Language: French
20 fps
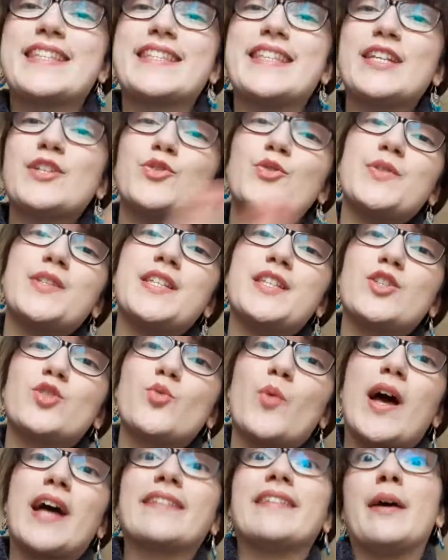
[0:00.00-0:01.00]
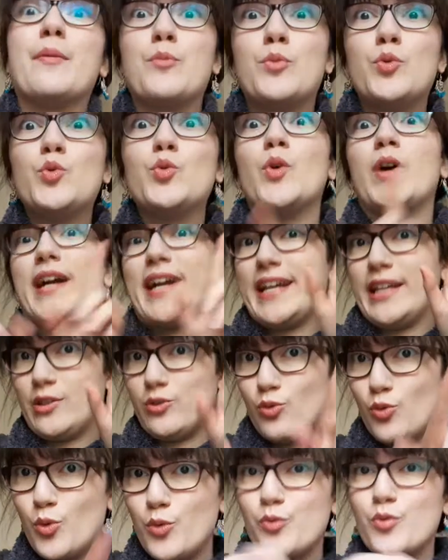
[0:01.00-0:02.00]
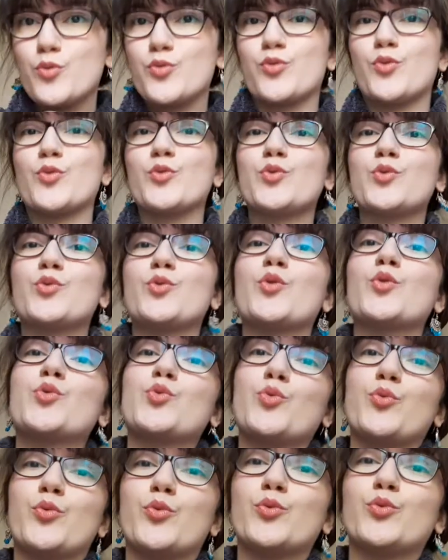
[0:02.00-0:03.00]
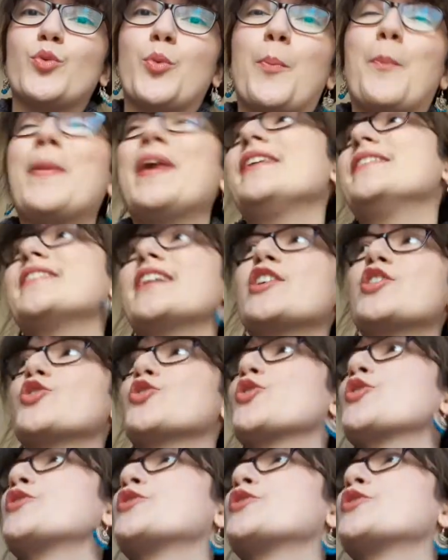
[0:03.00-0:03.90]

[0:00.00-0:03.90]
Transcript: C'est une histoire d'amour et de vengeance sous fond de paysages